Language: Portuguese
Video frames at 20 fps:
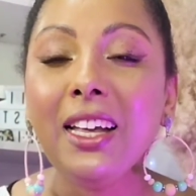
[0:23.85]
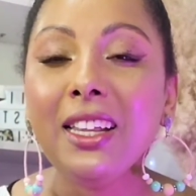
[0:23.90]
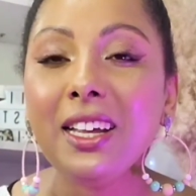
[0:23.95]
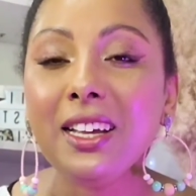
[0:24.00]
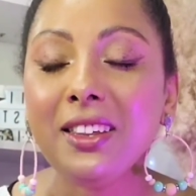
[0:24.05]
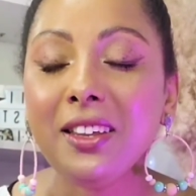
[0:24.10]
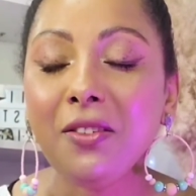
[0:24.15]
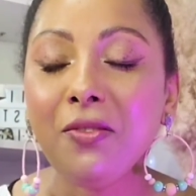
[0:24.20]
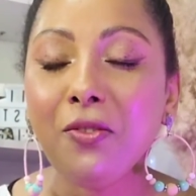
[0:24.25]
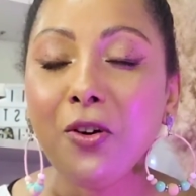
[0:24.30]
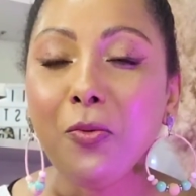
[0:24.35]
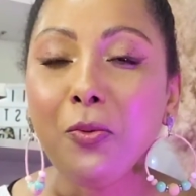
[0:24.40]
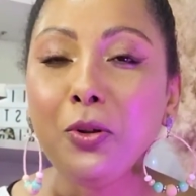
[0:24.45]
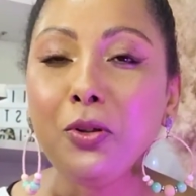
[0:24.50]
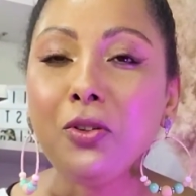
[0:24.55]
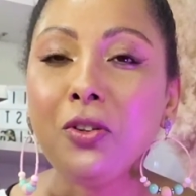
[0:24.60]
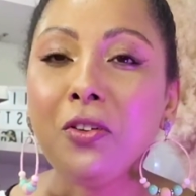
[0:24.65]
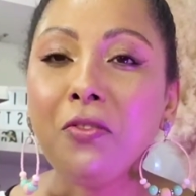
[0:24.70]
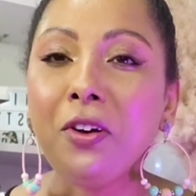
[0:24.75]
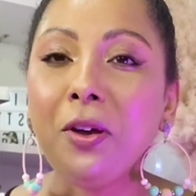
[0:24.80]
Dessa
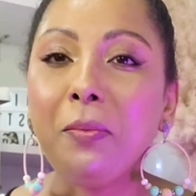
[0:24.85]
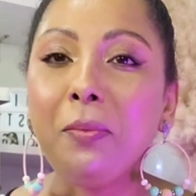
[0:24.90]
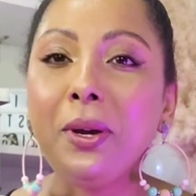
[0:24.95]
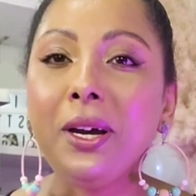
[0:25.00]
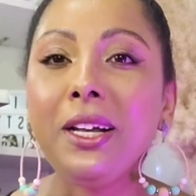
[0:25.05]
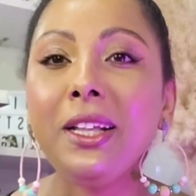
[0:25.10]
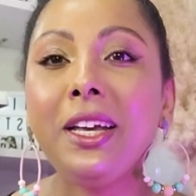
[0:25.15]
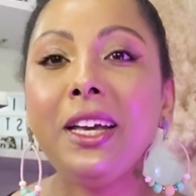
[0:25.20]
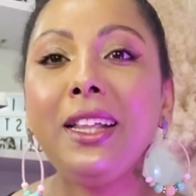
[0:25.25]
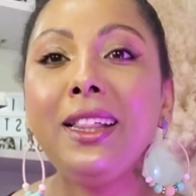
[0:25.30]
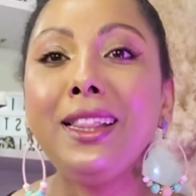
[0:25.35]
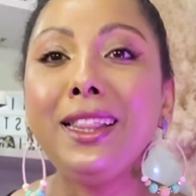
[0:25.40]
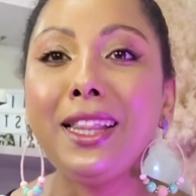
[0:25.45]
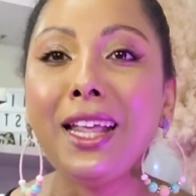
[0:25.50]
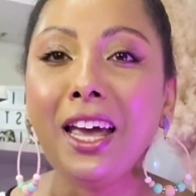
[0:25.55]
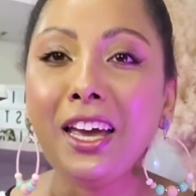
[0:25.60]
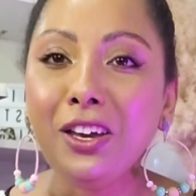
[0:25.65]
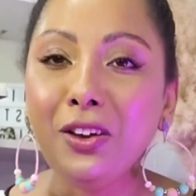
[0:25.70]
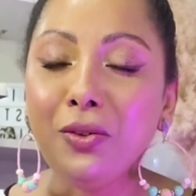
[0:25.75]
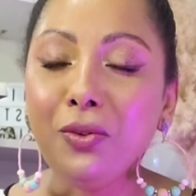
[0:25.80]
forma, tu não vai perder
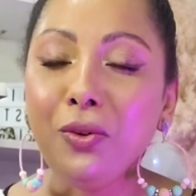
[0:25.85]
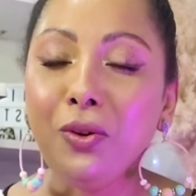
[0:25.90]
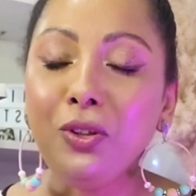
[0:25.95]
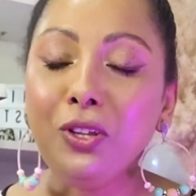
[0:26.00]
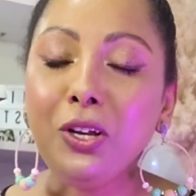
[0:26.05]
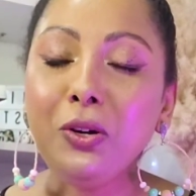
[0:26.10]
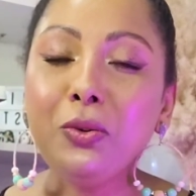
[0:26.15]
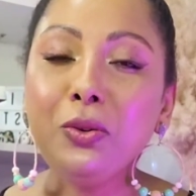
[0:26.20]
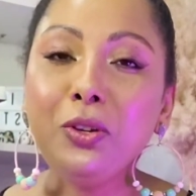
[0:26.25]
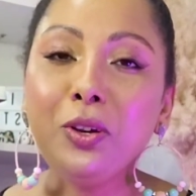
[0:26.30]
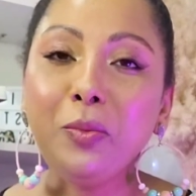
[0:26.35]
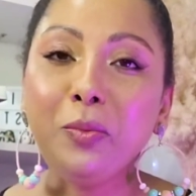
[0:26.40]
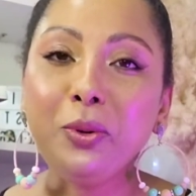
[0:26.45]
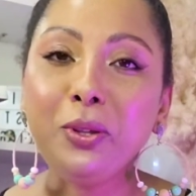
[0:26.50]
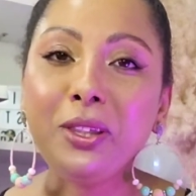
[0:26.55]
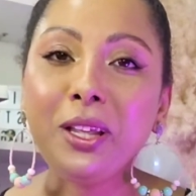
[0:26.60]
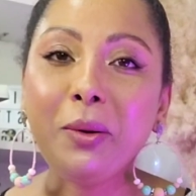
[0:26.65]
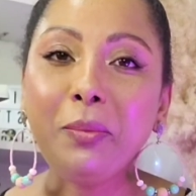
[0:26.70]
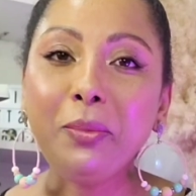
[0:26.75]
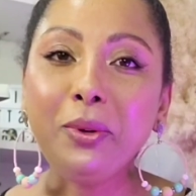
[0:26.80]
nenhum conteúdo que eu
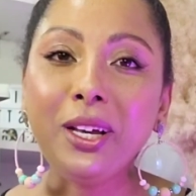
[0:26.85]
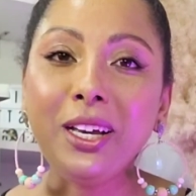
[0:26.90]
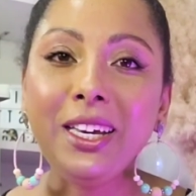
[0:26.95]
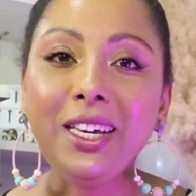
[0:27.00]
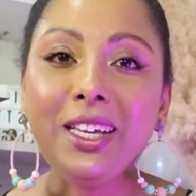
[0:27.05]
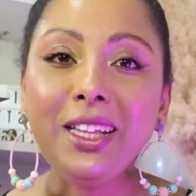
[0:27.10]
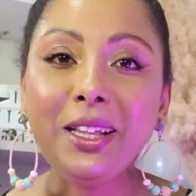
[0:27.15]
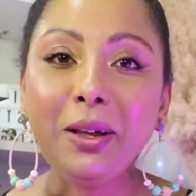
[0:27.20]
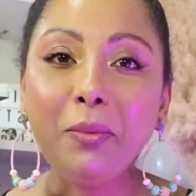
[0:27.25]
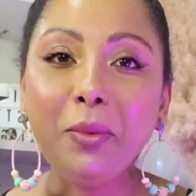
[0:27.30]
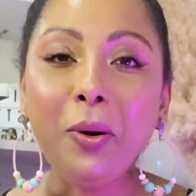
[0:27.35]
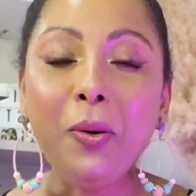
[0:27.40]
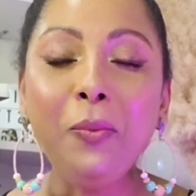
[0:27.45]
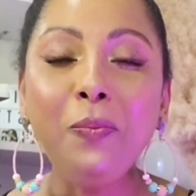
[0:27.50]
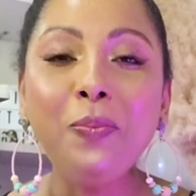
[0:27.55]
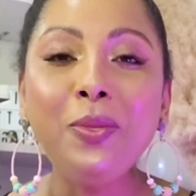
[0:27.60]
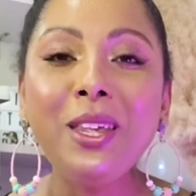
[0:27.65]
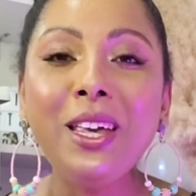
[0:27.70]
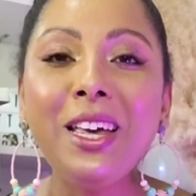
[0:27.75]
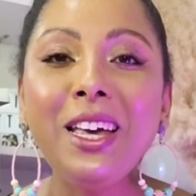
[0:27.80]
postar por aqui, tá
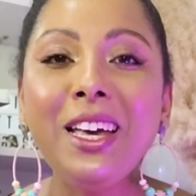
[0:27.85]
bom?